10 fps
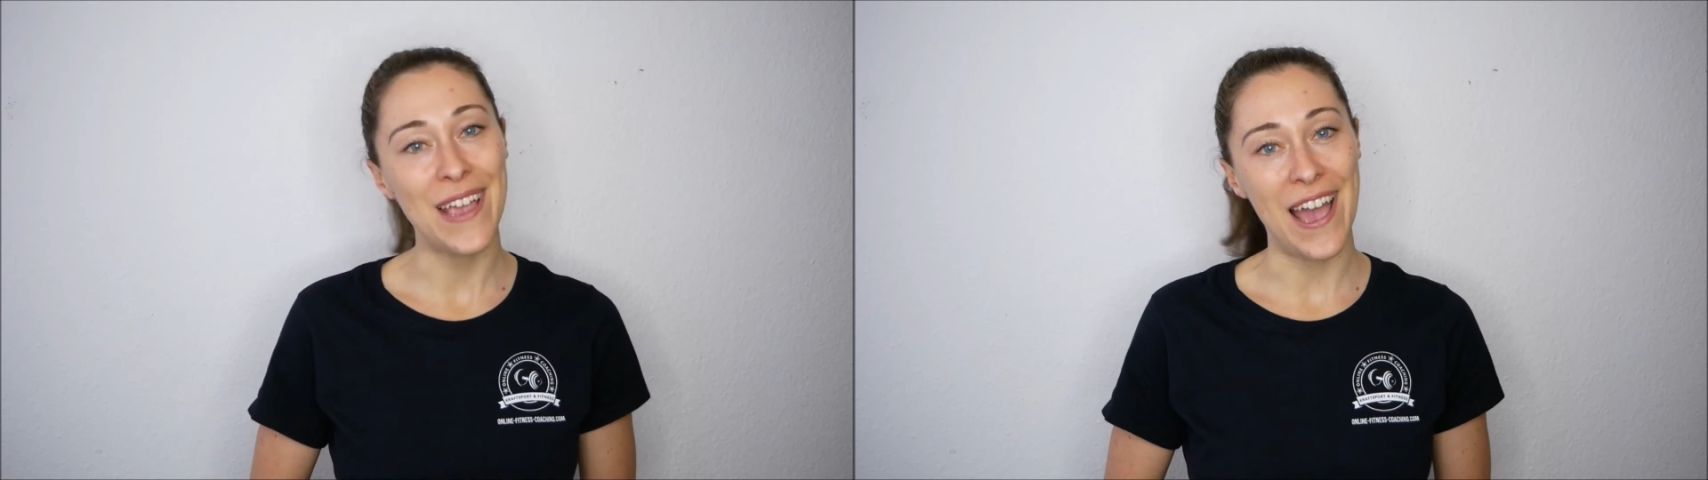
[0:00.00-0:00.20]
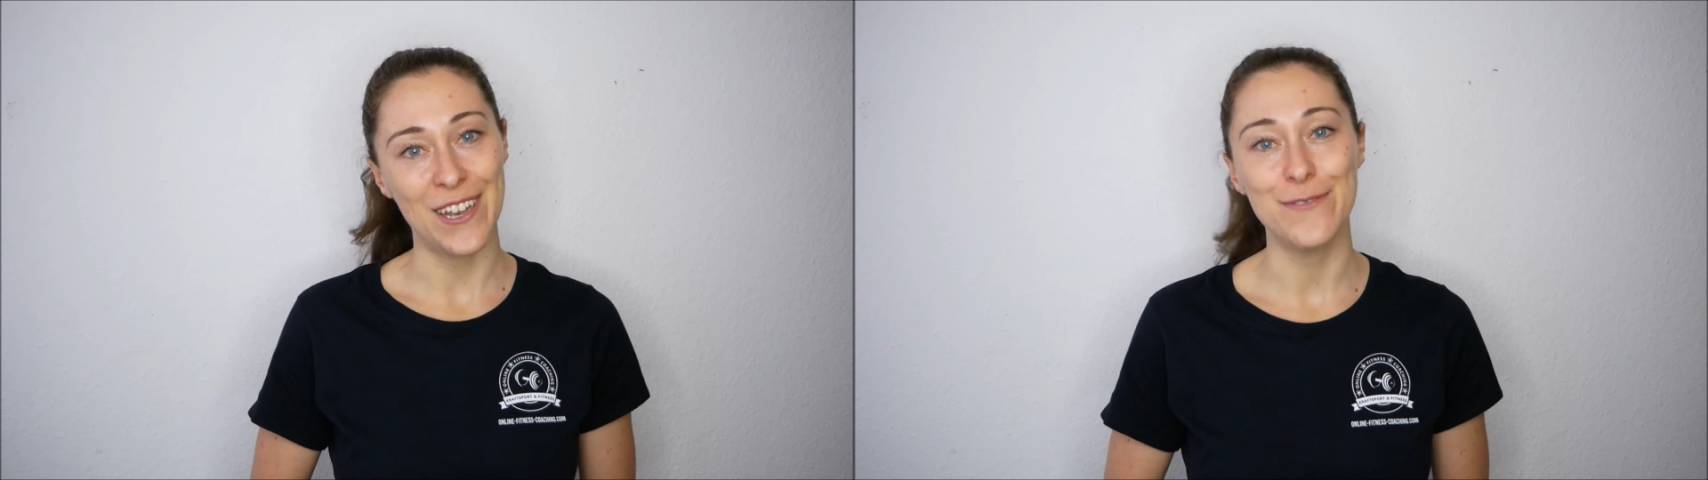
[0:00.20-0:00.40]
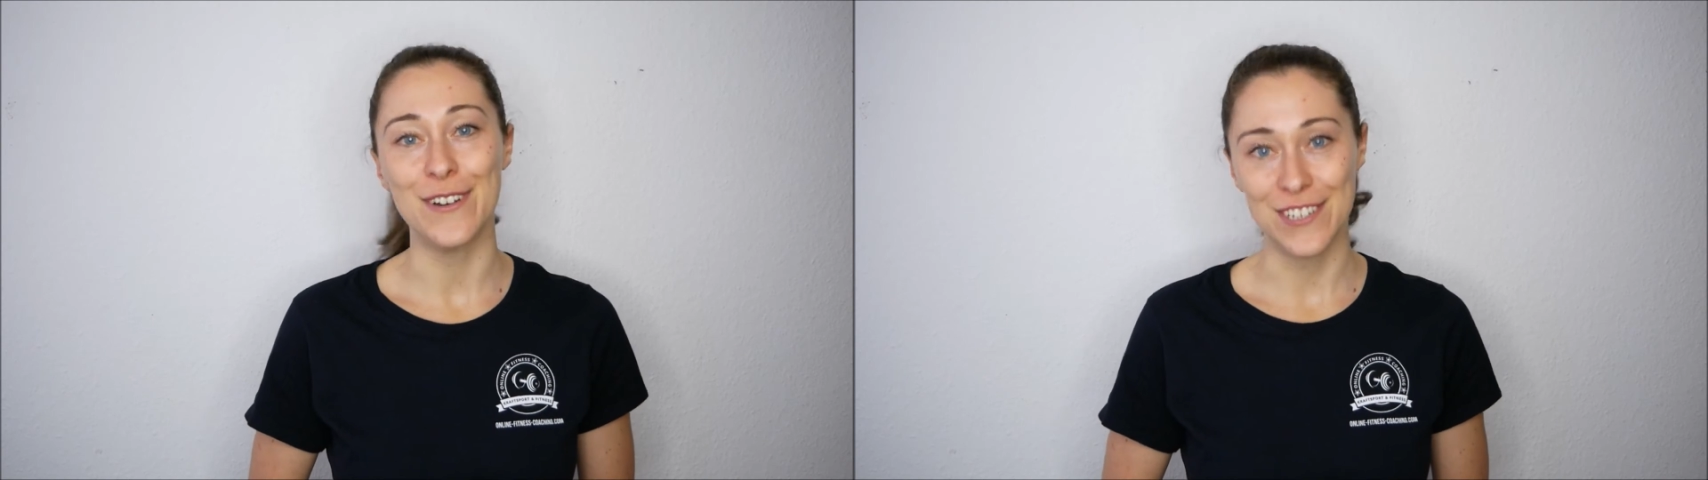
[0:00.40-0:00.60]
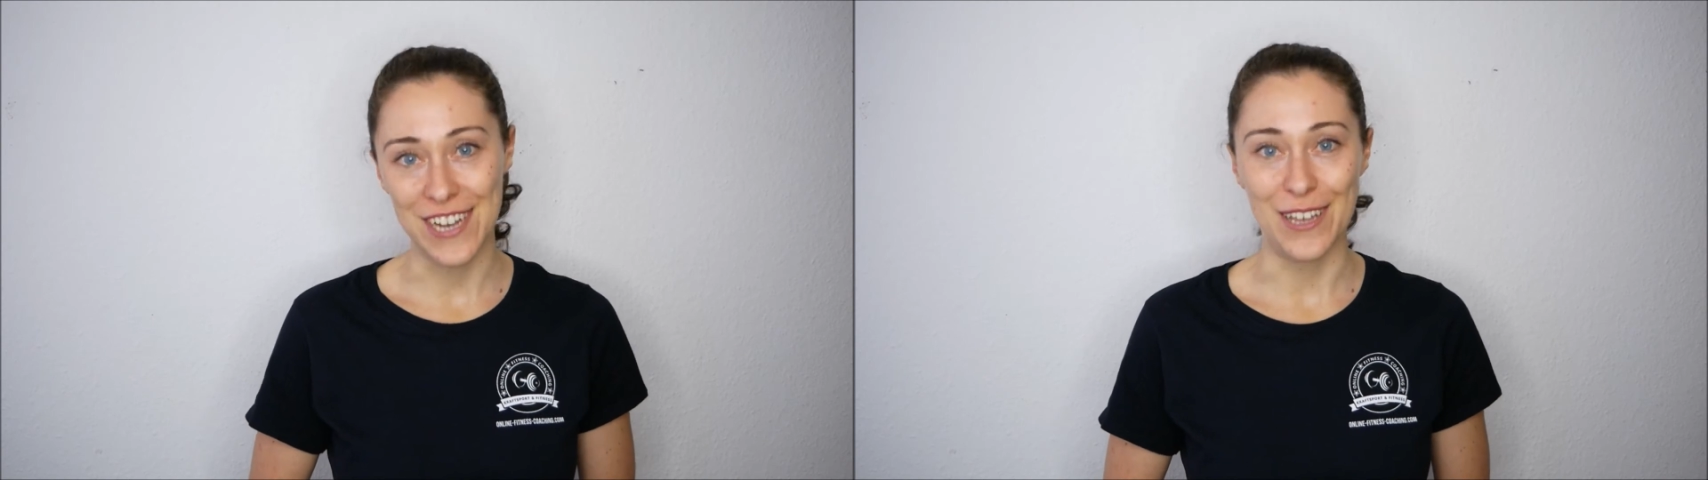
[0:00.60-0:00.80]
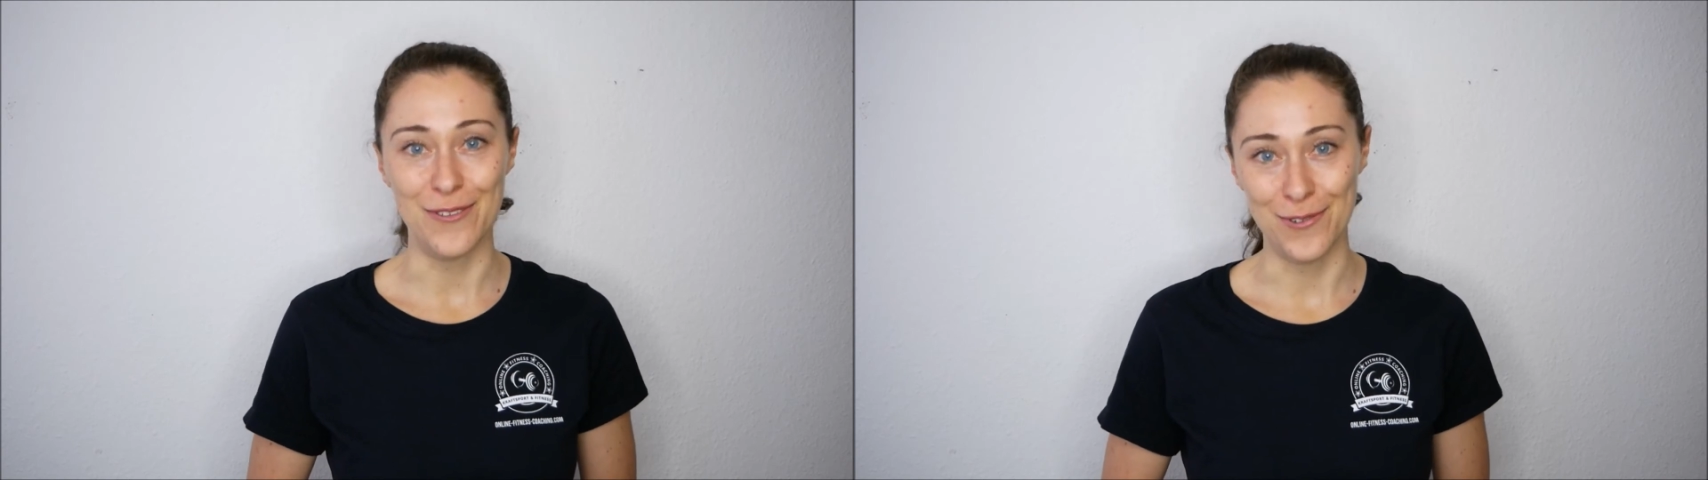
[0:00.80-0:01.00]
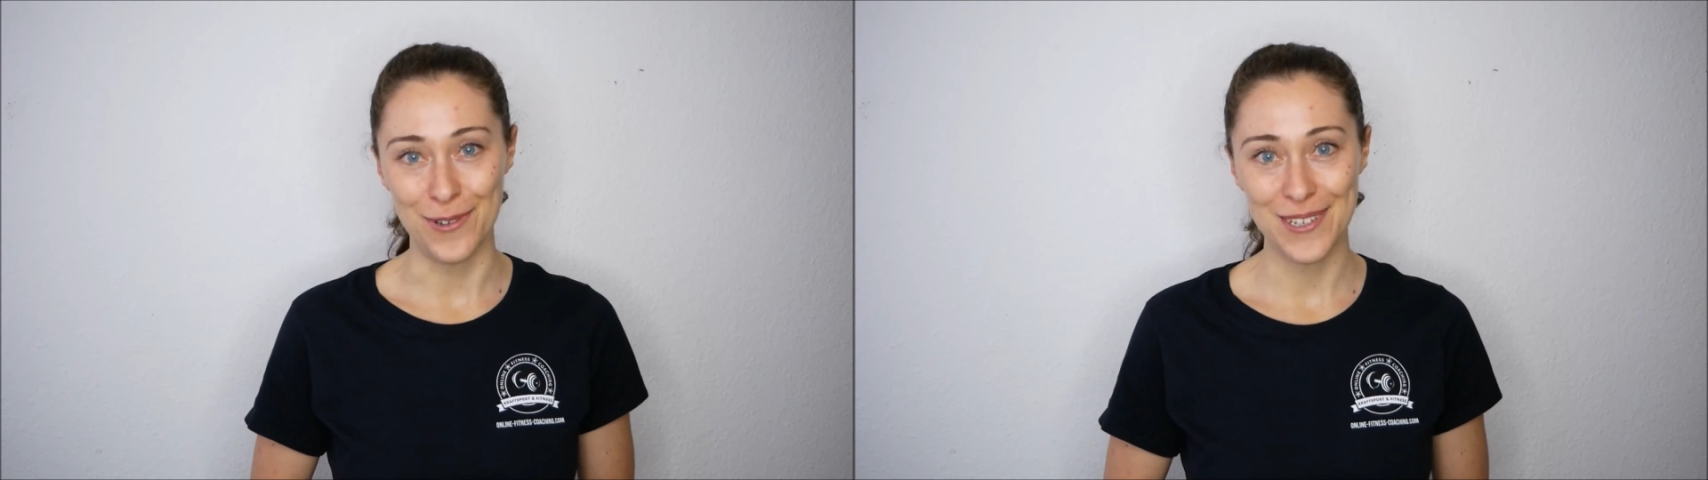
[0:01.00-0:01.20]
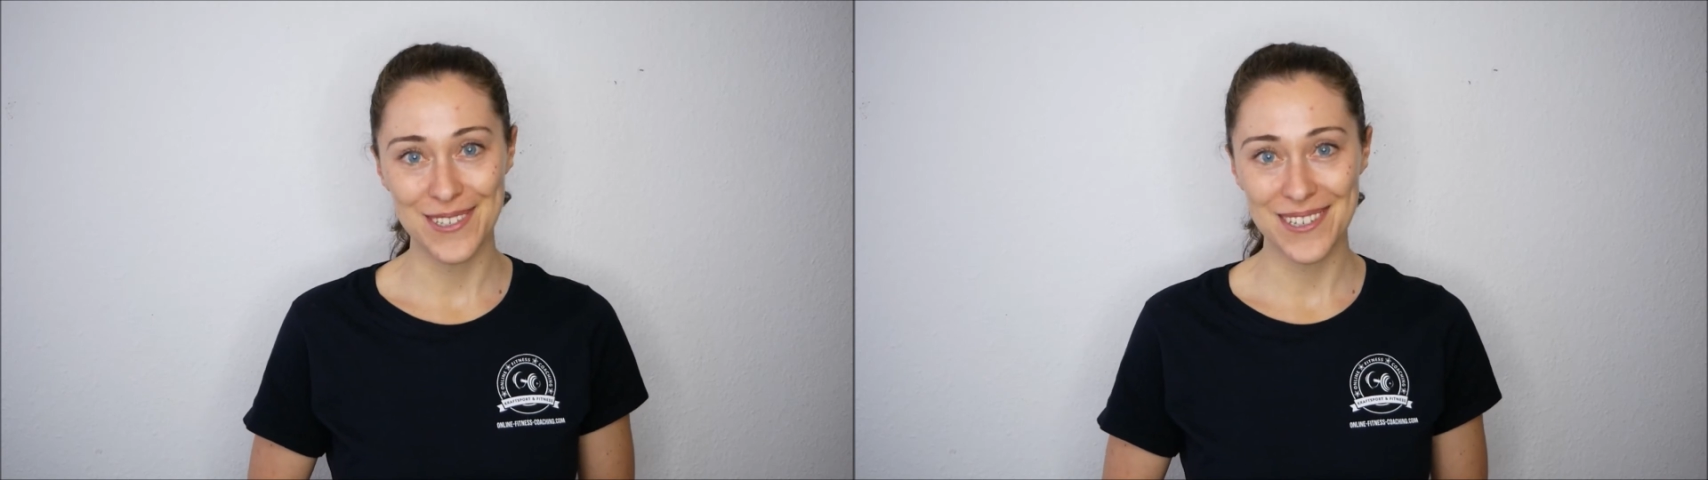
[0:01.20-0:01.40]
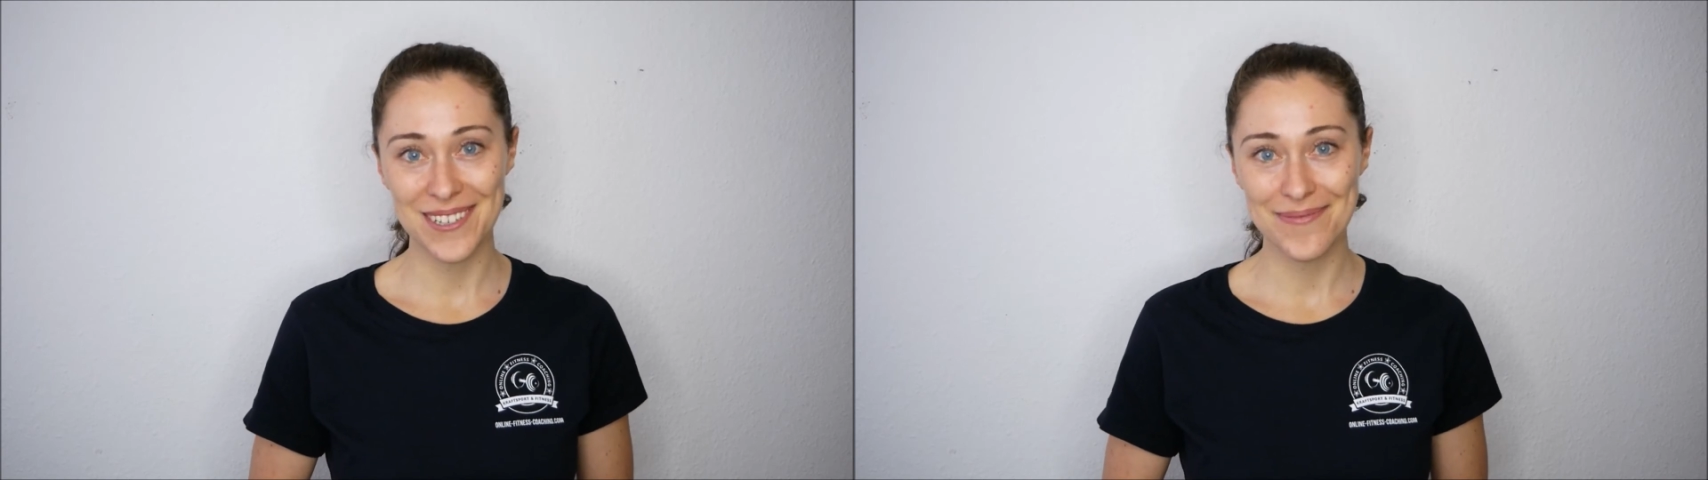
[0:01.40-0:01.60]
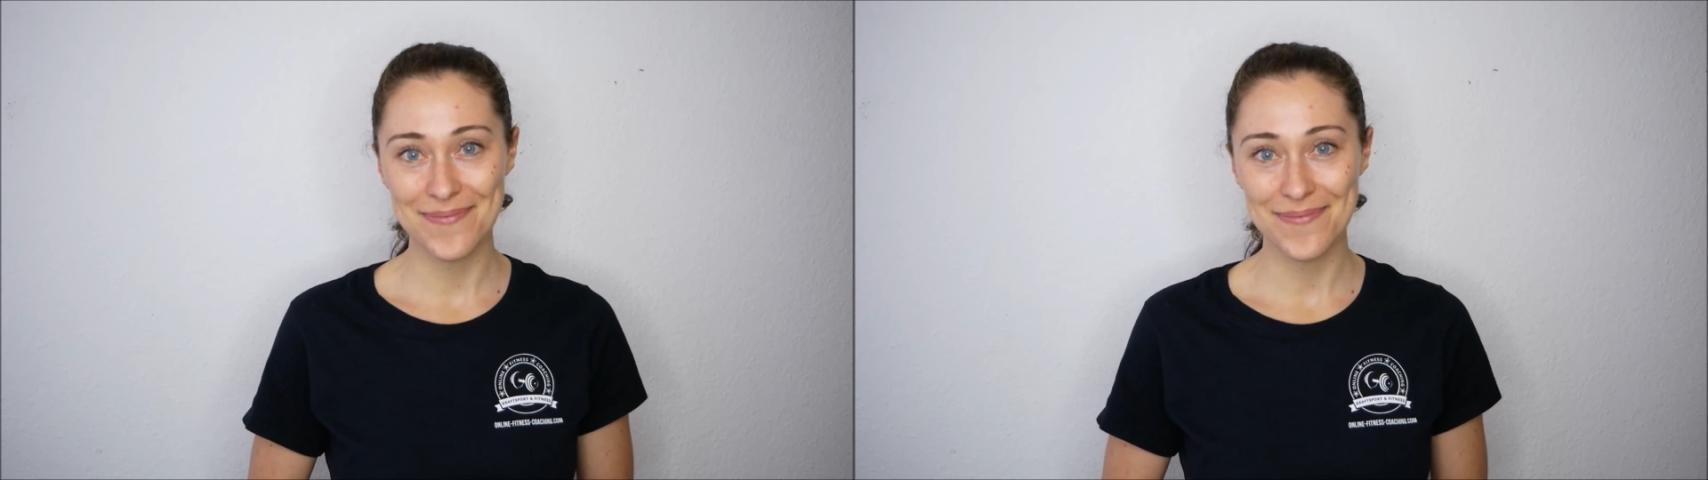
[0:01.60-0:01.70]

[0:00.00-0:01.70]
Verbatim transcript: gerne verschenken würdest.